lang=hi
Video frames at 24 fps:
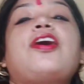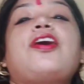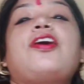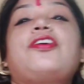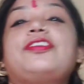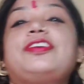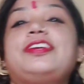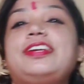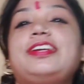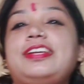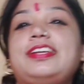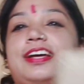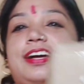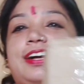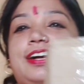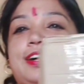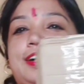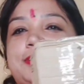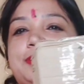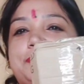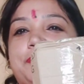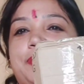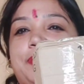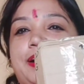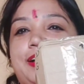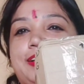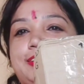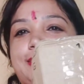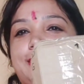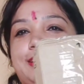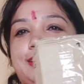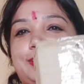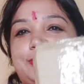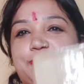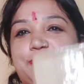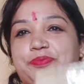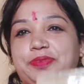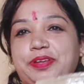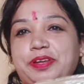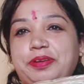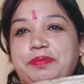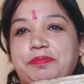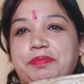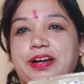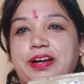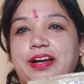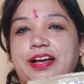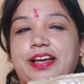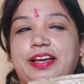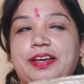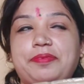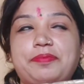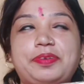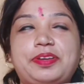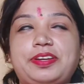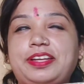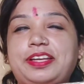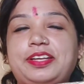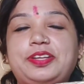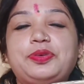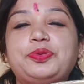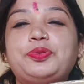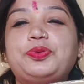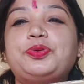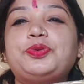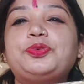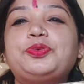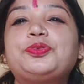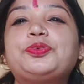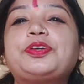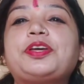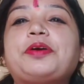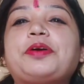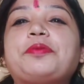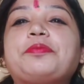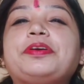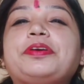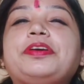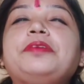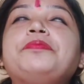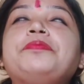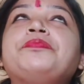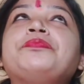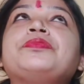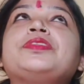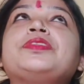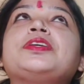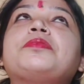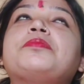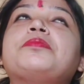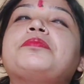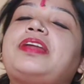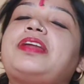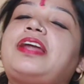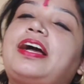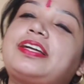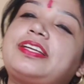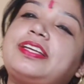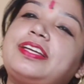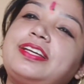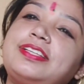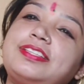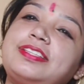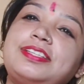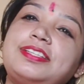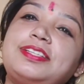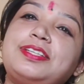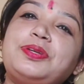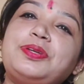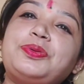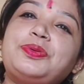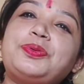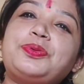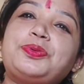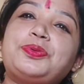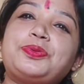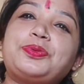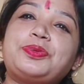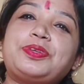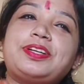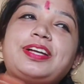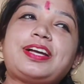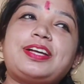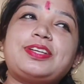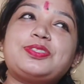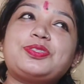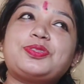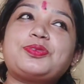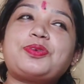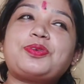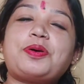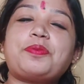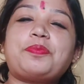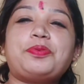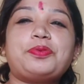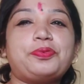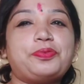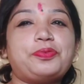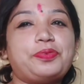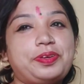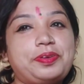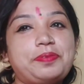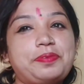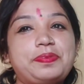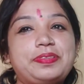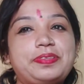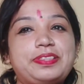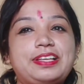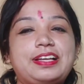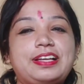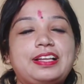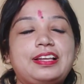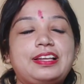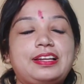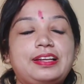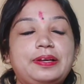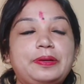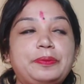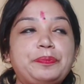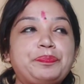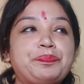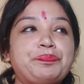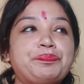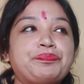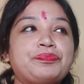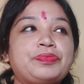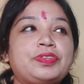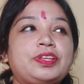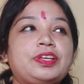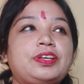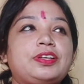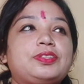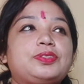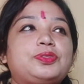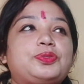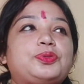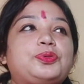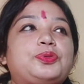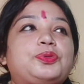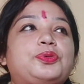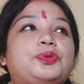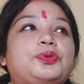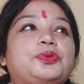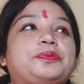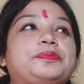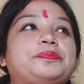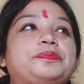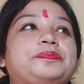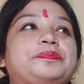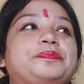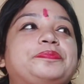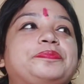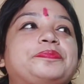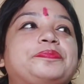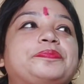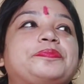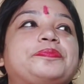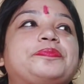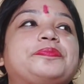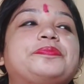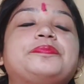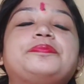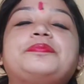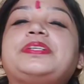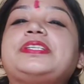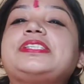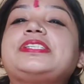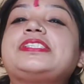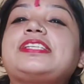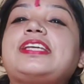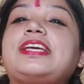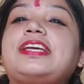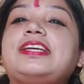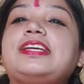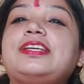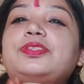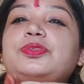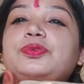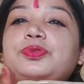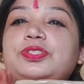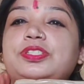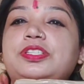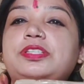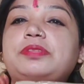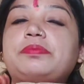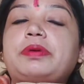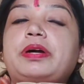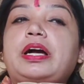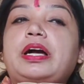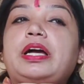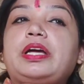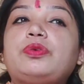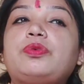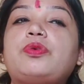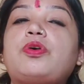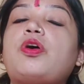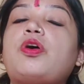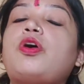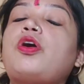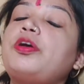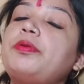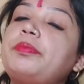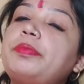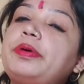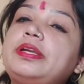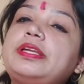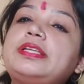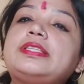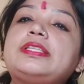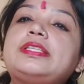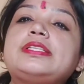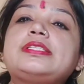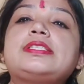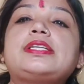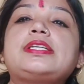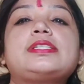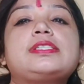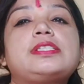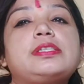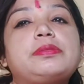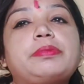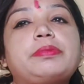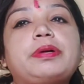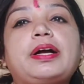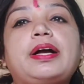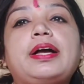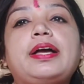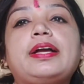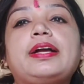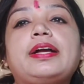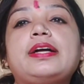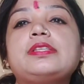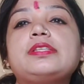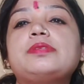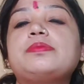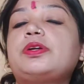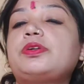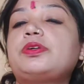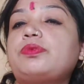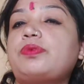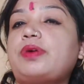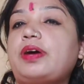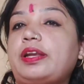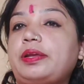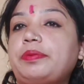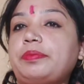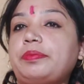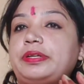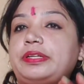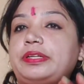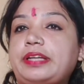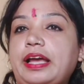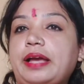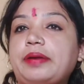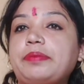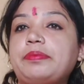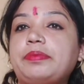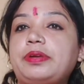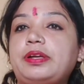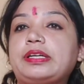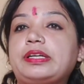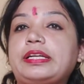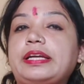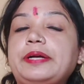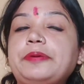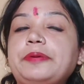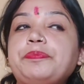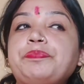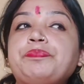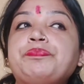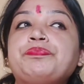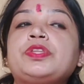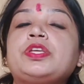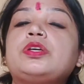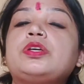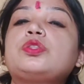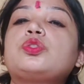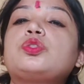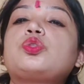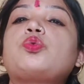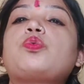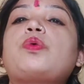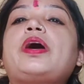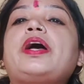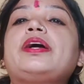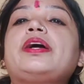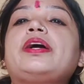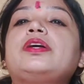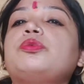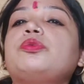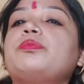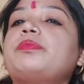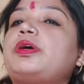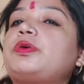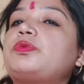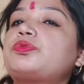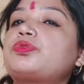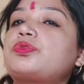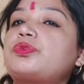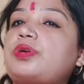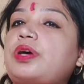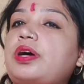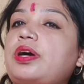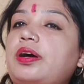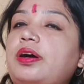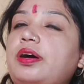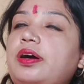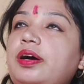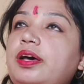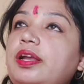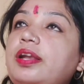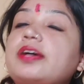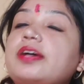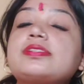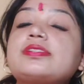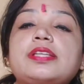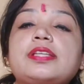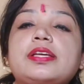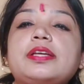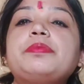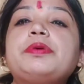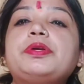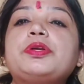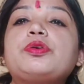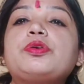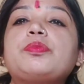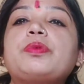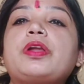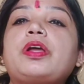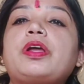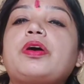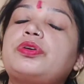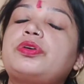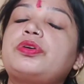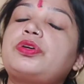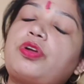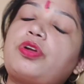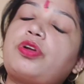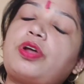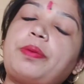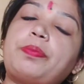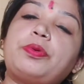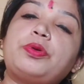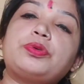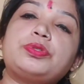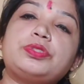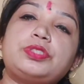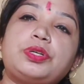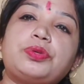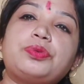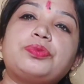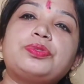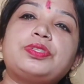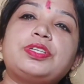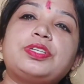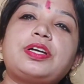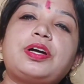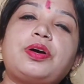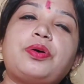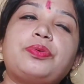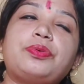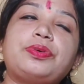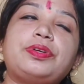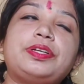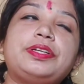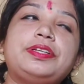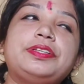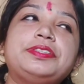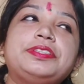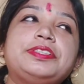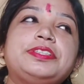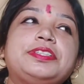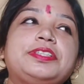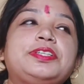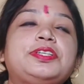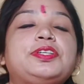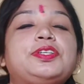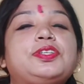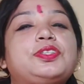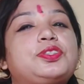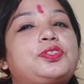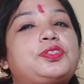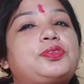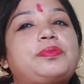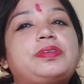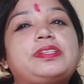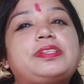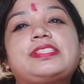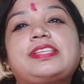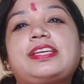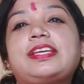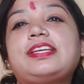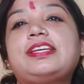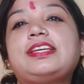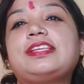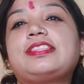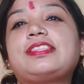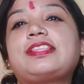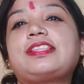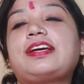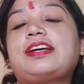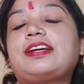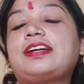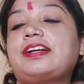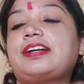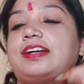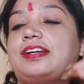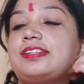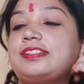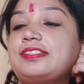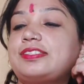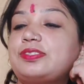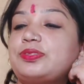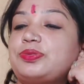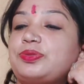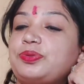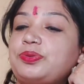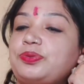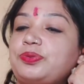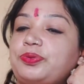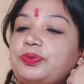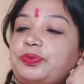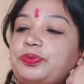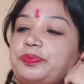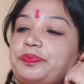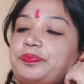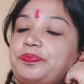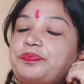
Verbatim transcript: और ये रहा गाइस भाई के लिए जो मैंने मंगाया है मैं नहीं खोलूँगी अभी मैं राखी के दिन ही खोलूँगी गाइस तो आप लोग वहीं पर देख लेना तो बस यही दो चीज़ मंगाई हूँ और मैंने तीन चार चीज़ मंगाया गाइस बट आने में टाइम लग रहा है तो आएगा तो मैं उसका अलग से ही वीडियो बनाऊँगी और आप लोगों को ज़रूर दिखाऊँगी तो बस यही इतना है गाइस तो